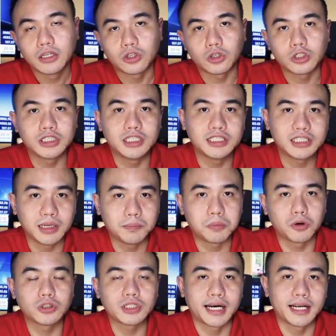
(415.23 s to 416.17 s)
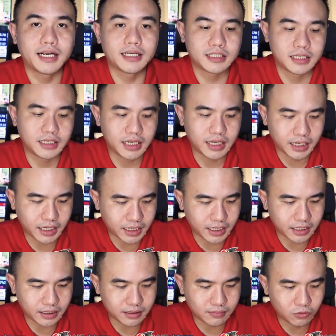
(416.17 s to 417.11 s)
Terus di Siprus ada sendiri
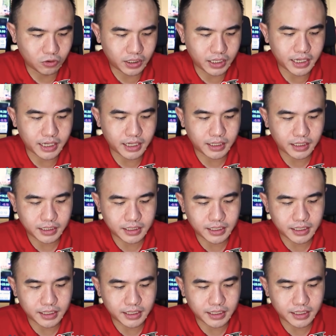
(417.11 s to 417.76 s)
dan kemudian